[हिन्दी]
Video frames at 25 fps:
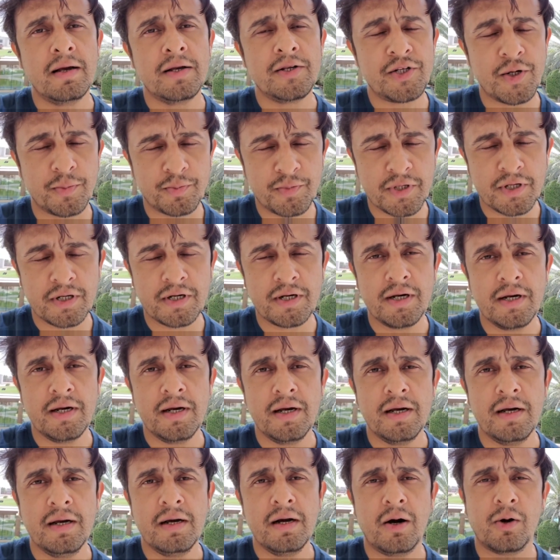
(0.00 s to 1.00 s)
जब तक
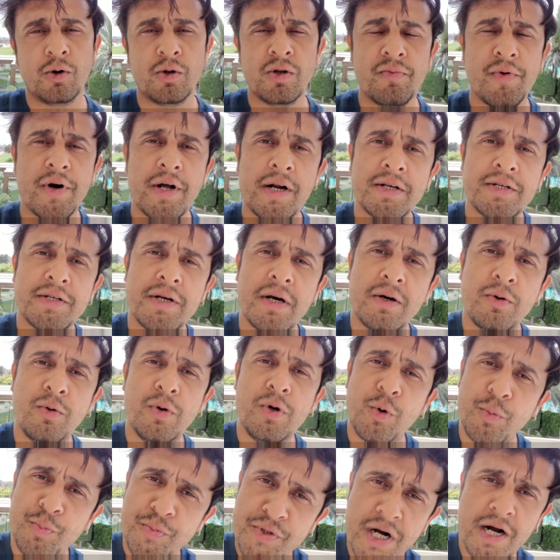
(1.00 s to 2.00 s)
कोरोना वायरस का
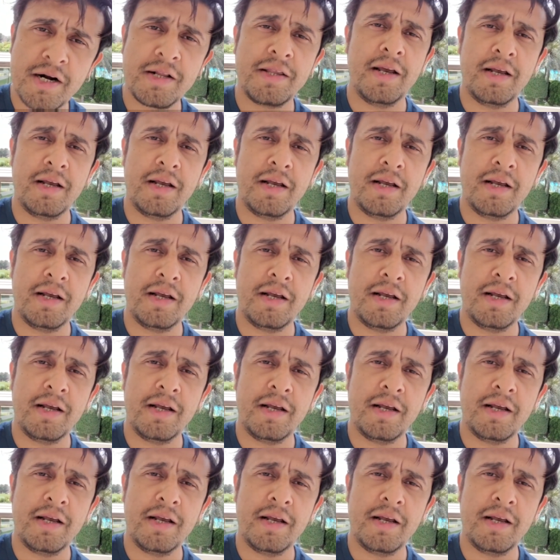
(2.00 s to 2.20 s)
कोई उपचार